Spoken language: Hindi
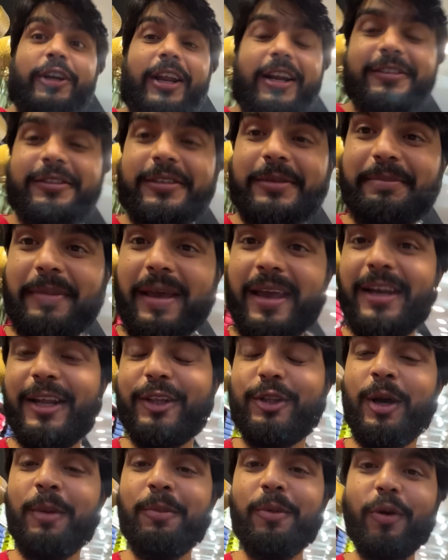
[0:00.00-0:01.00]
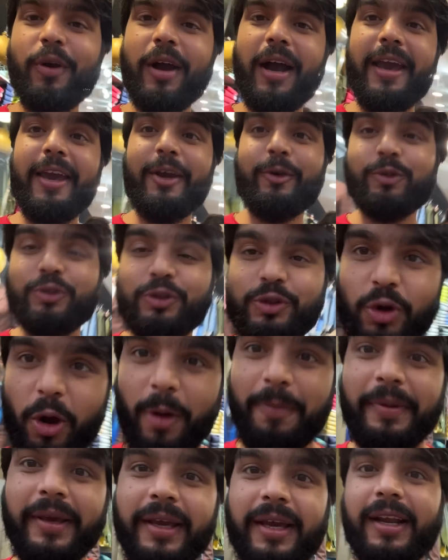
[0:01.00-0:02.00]
पहले तो हम लोग आए कुछ
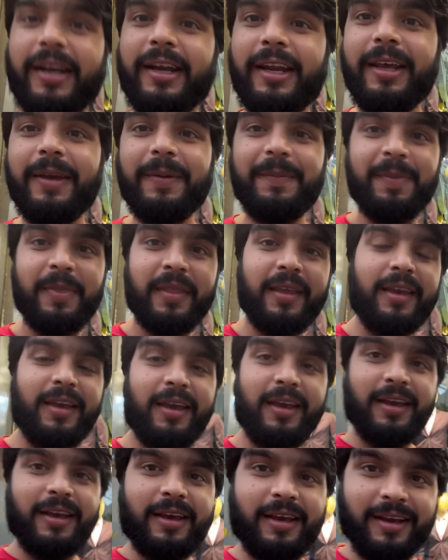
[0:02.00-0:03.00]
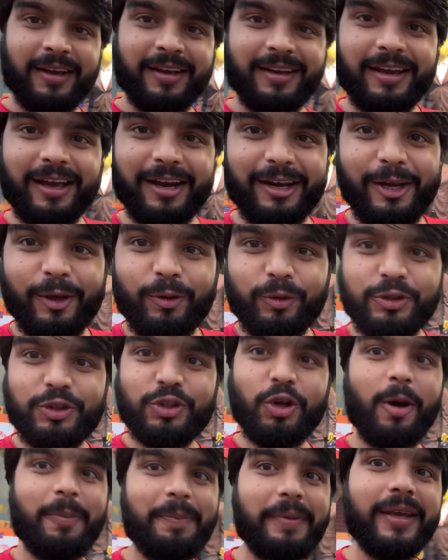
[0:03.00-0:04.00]
शॉपिंग करने कर ली कुछ
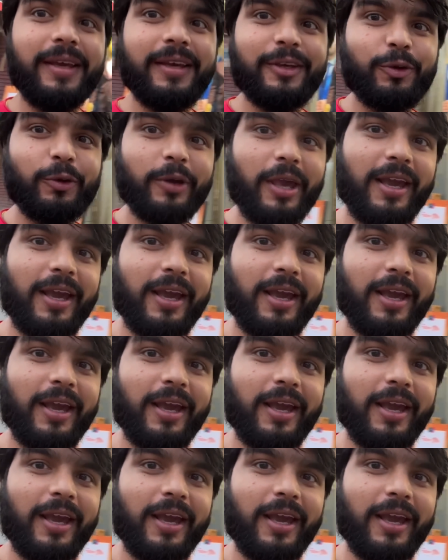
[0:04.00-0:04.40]
शॉपिंग क्योंकि